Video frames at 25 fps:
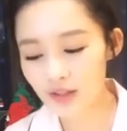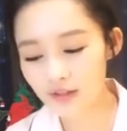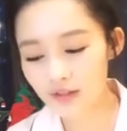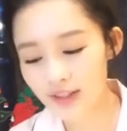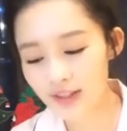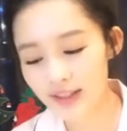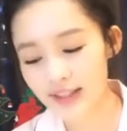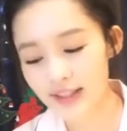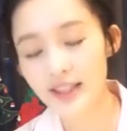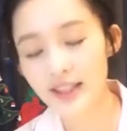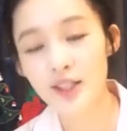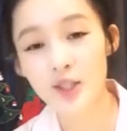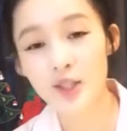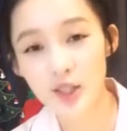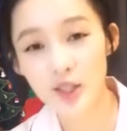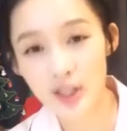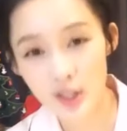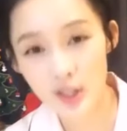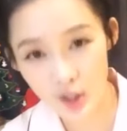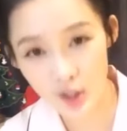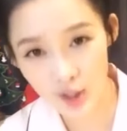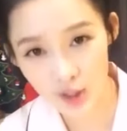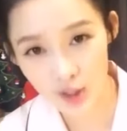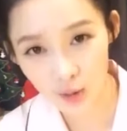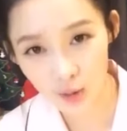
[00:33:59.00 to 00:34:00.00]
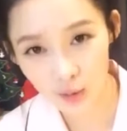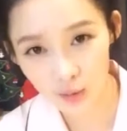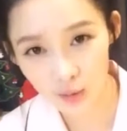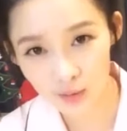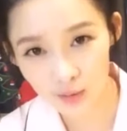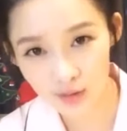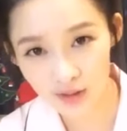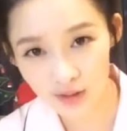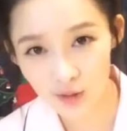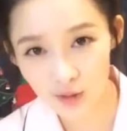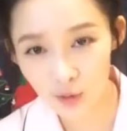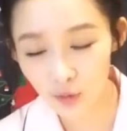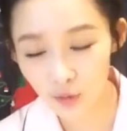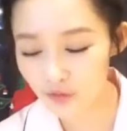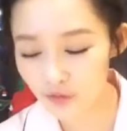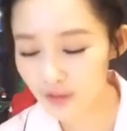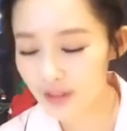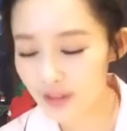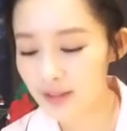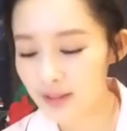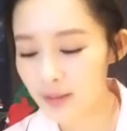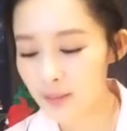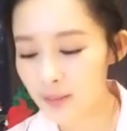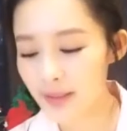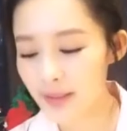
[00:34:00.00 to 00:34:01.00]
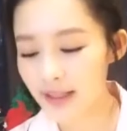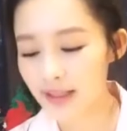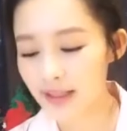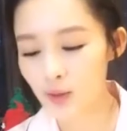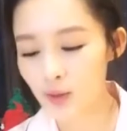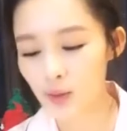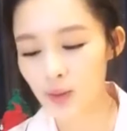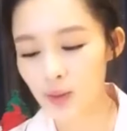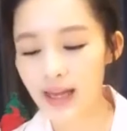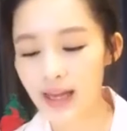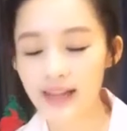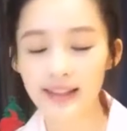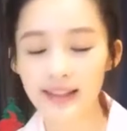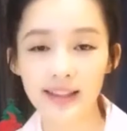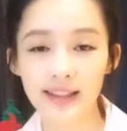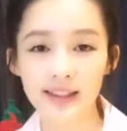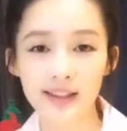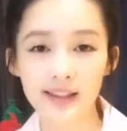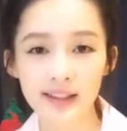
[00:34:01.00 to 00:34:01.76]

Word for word: 那就是这个问题也是你室友室友问的呗，